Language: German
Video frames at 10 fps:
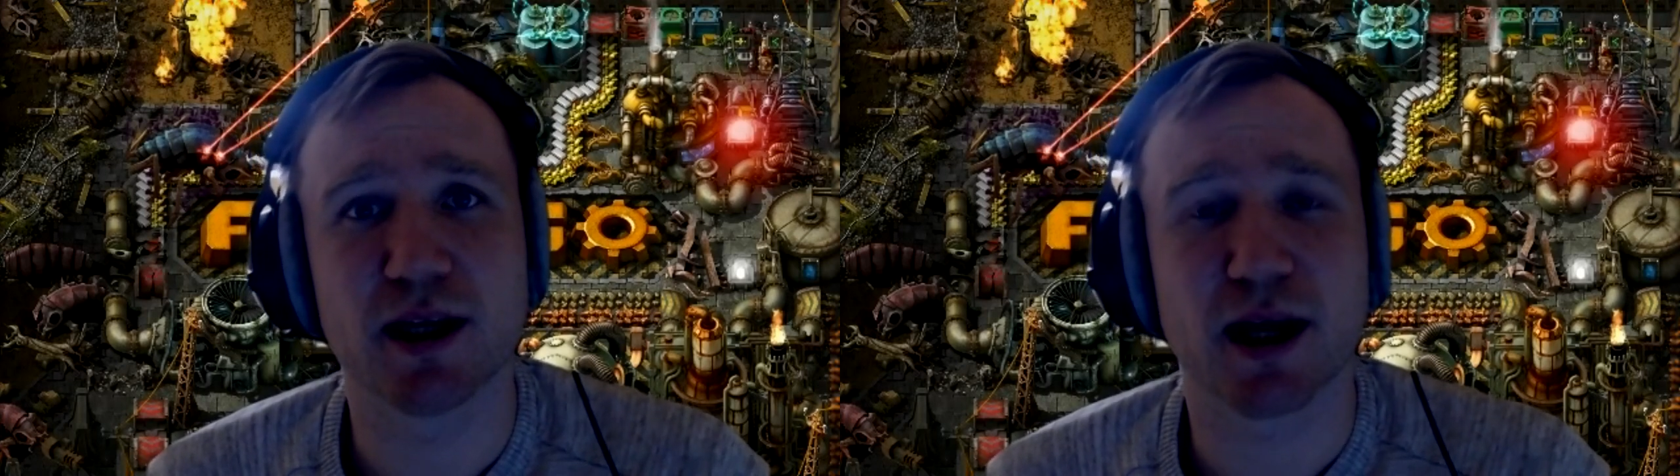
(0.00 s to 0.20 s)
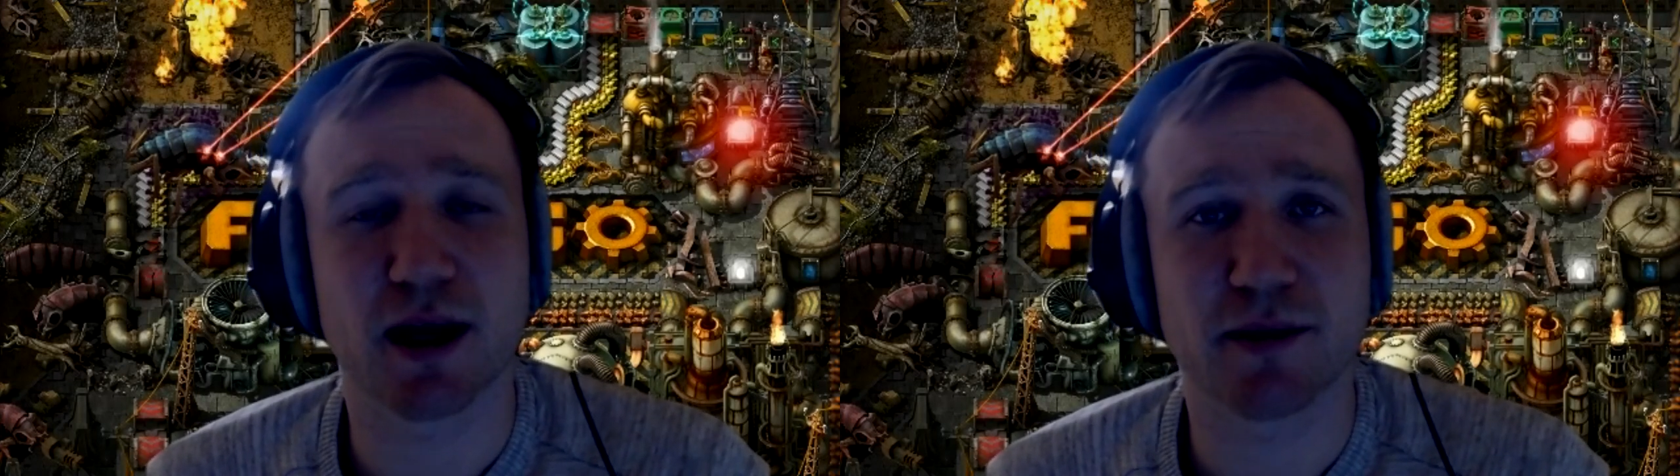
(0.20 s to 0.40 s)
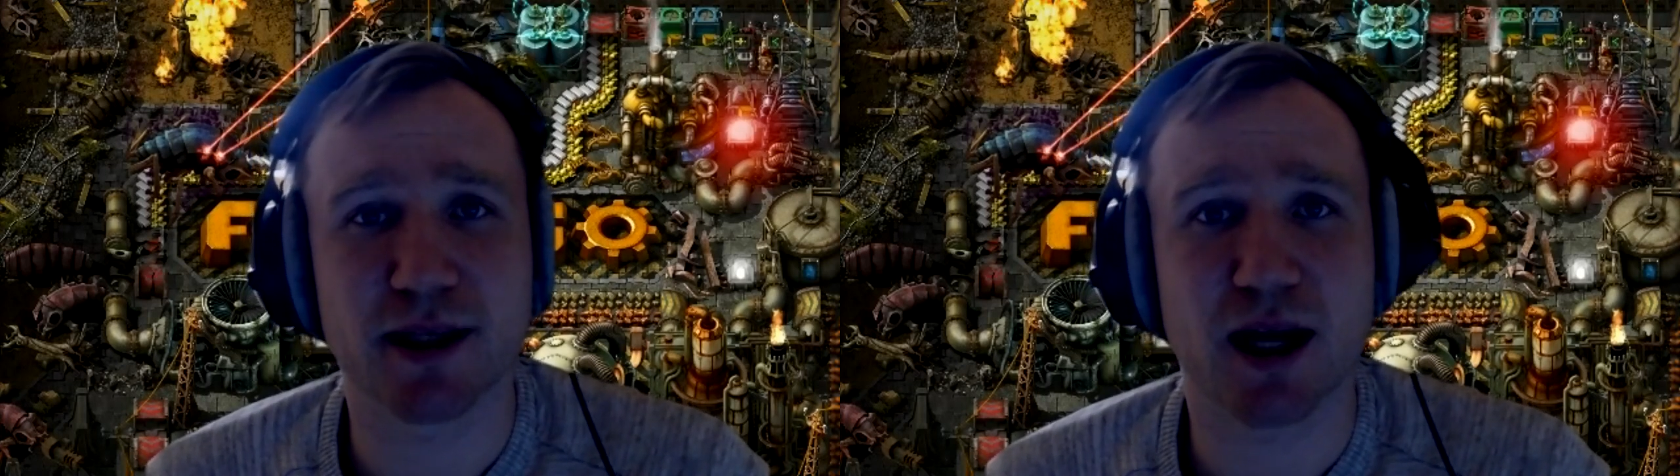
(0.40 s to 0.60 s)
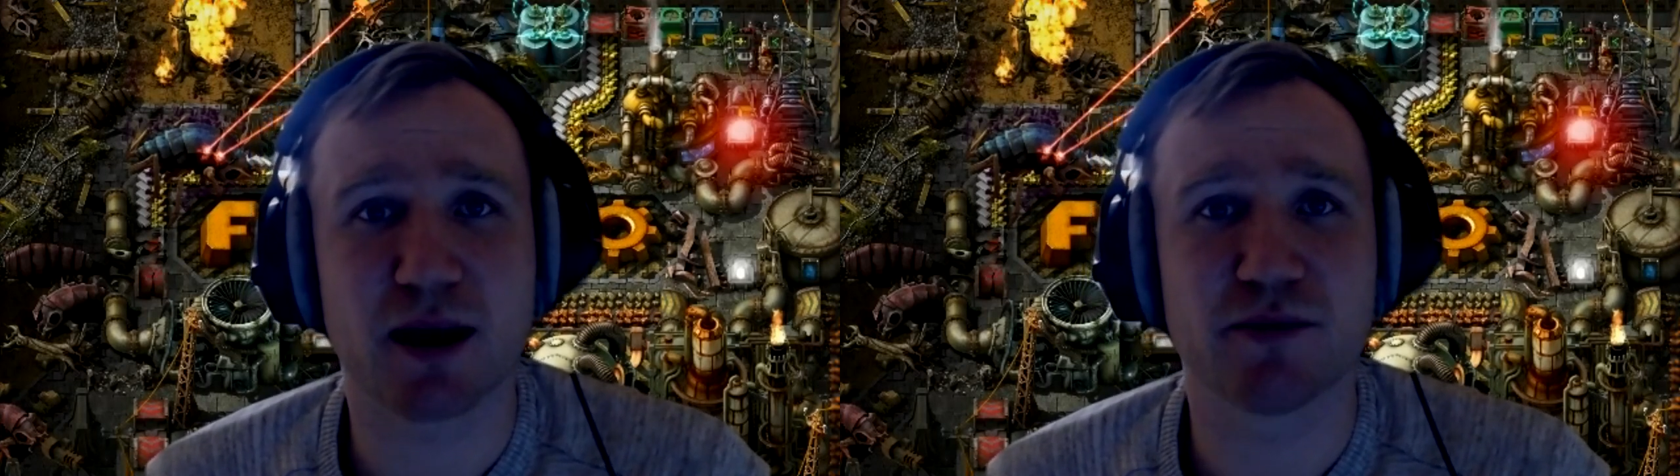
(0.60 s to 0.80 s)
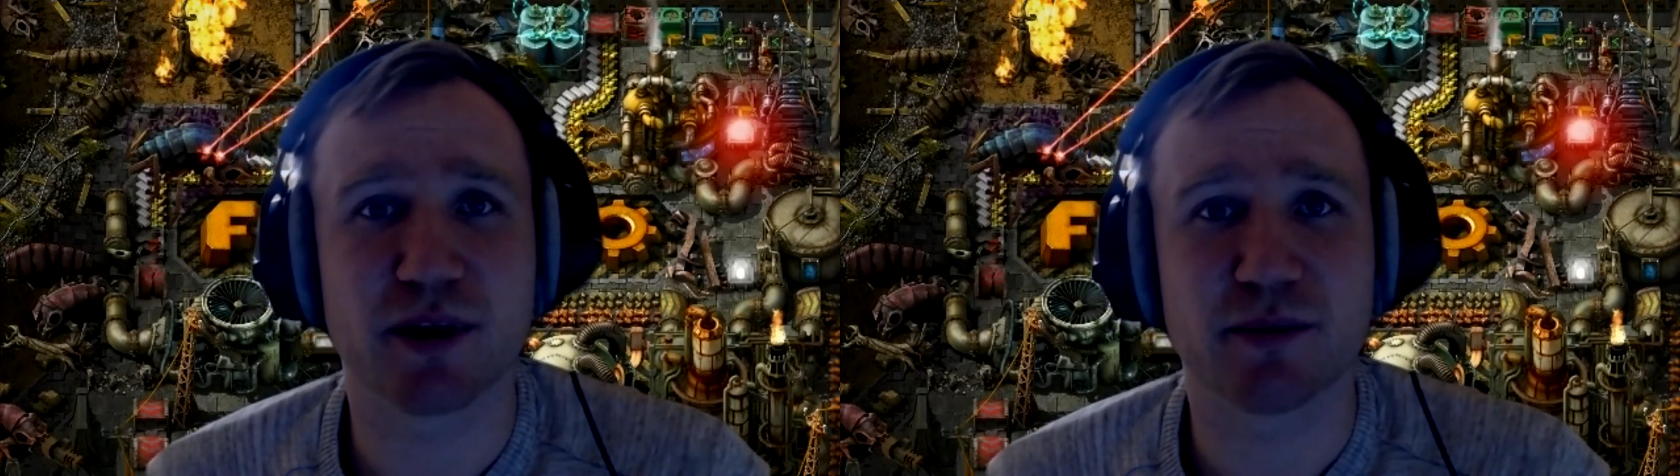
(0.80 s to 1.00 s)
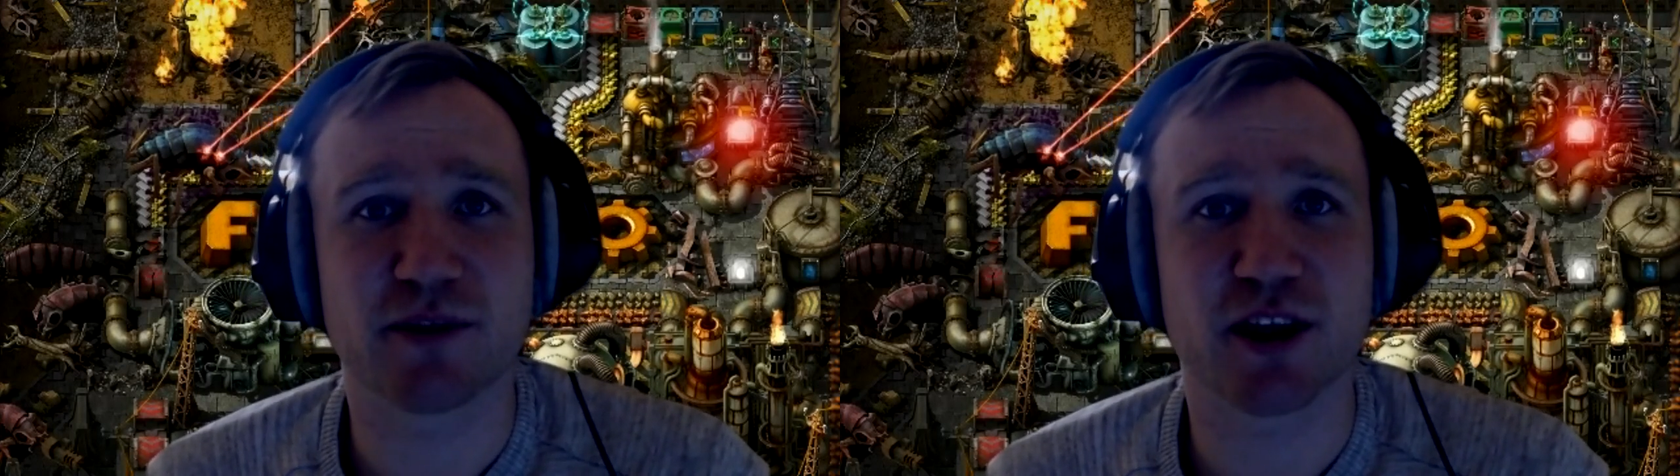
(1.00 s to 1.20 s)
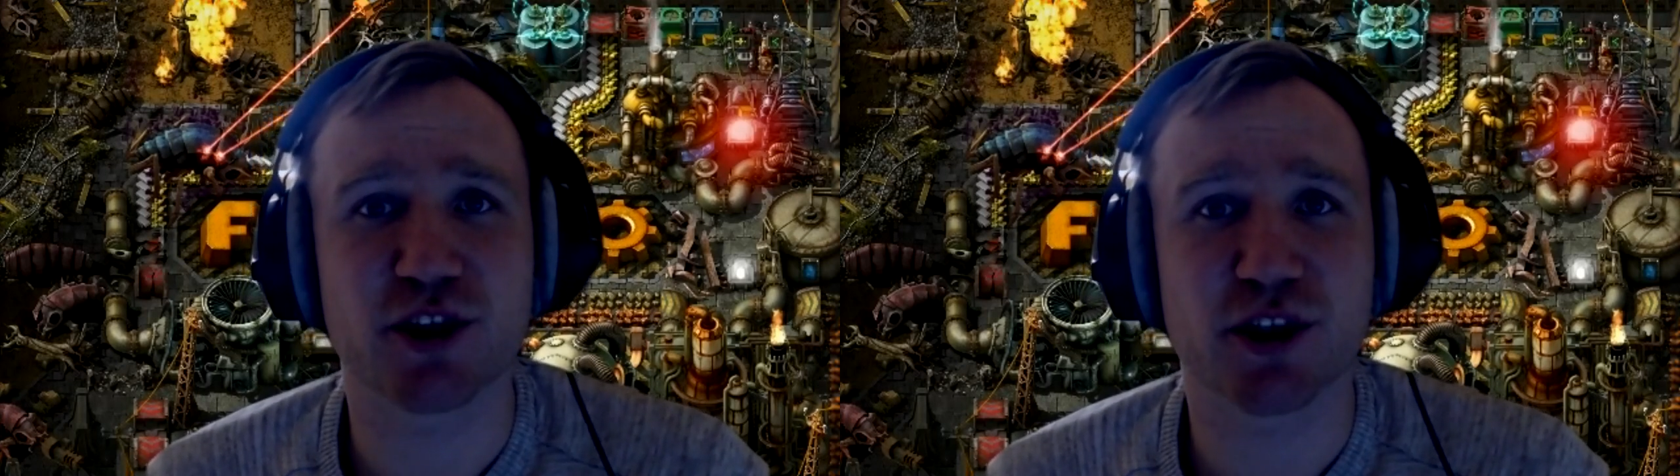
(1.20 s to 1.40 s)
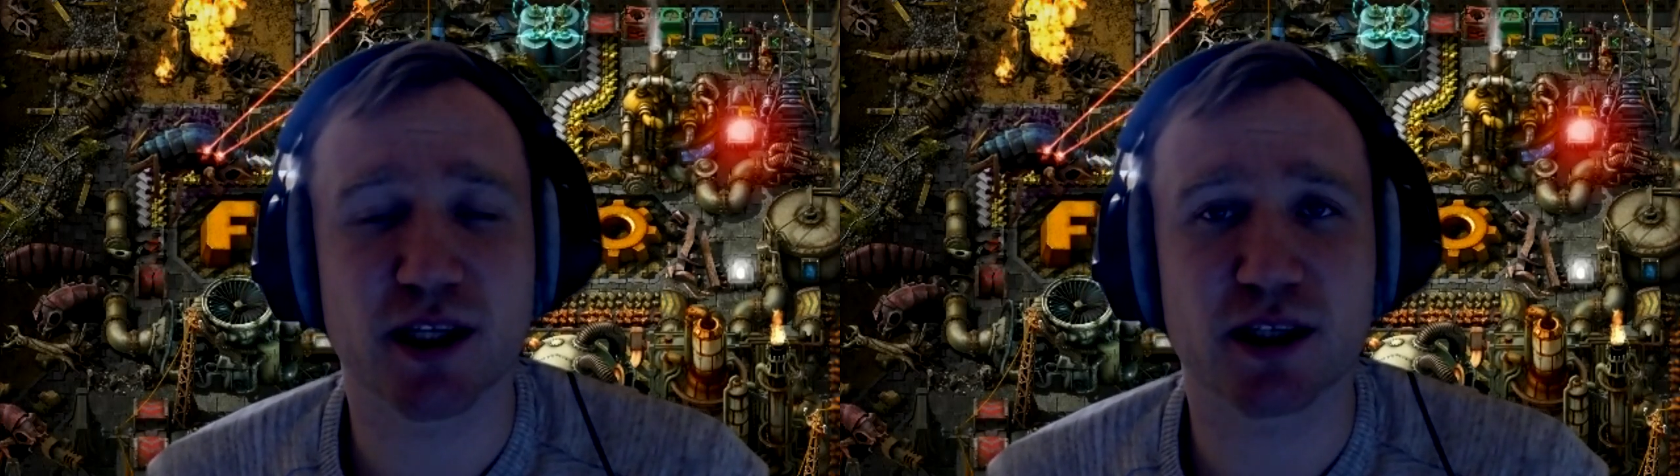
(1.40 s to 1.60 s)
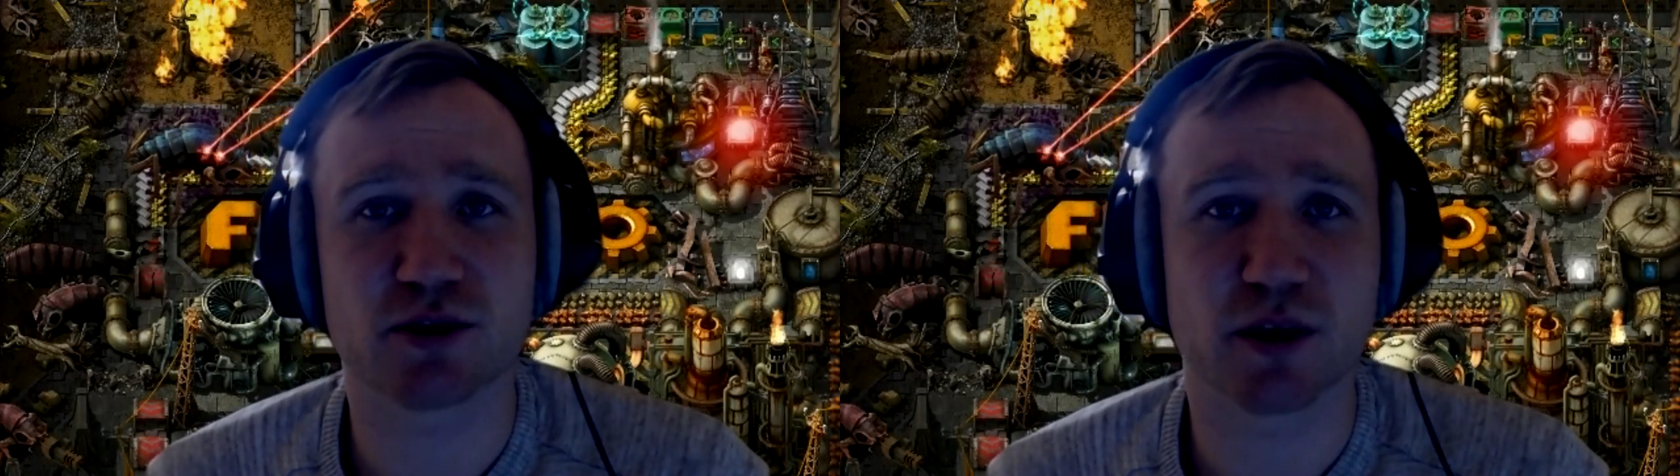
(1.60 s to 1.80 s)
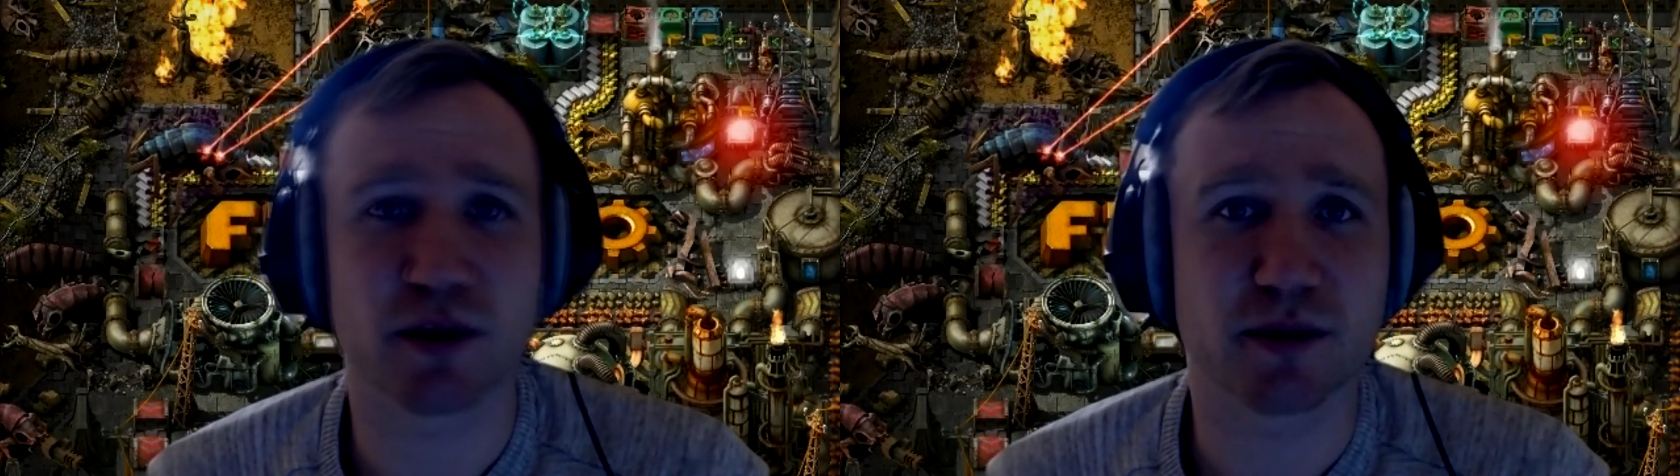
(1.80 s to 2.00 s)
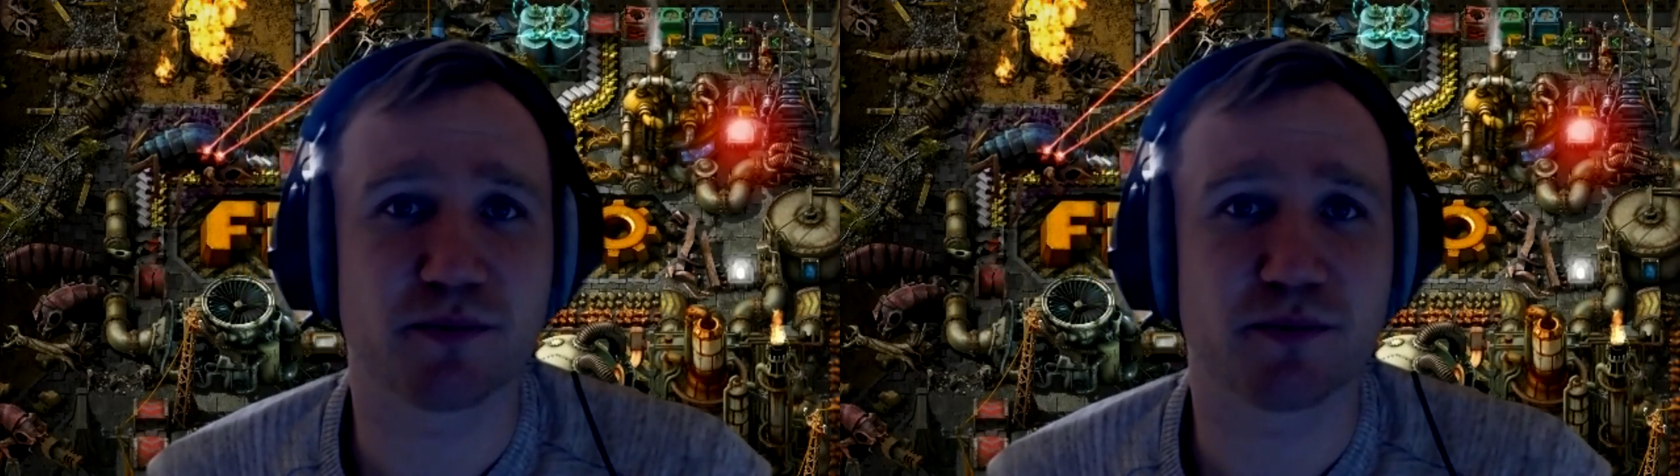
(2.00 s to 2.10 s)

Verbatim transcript: Aber da haben wir eben falsch gedacht oder